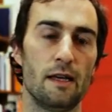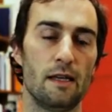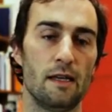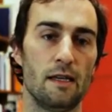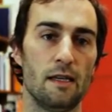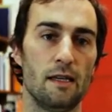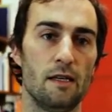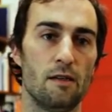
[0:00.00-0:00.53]

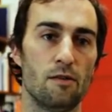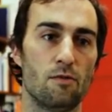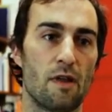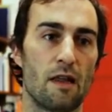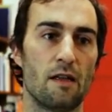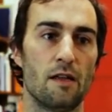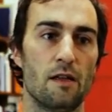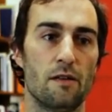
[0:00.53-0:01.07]
y
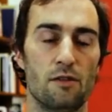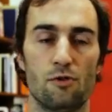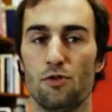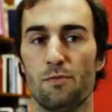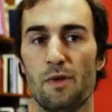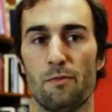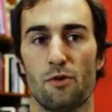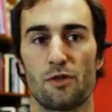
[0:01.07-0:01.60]
uno de
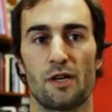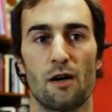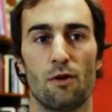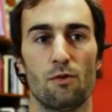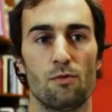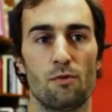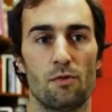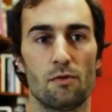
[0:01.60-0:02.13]
sus miembros
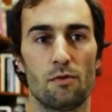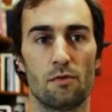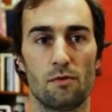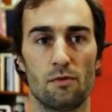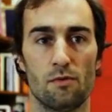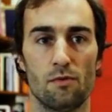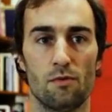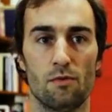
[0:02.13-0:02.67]
trajo
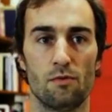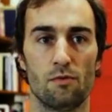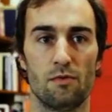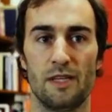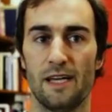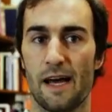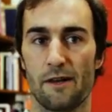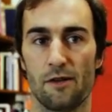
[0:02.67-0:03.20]

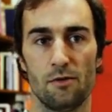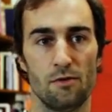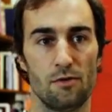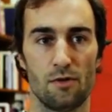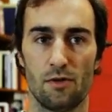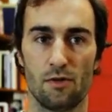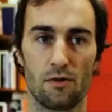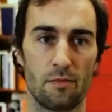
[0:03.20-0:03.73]
un, diario
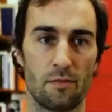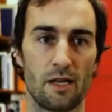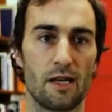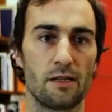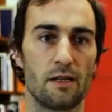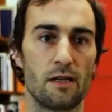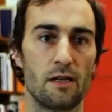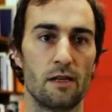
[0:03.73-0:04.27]
de un
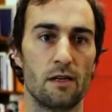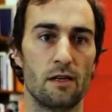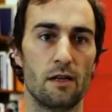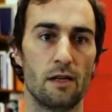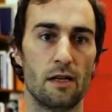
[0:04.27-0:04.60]
inmigrante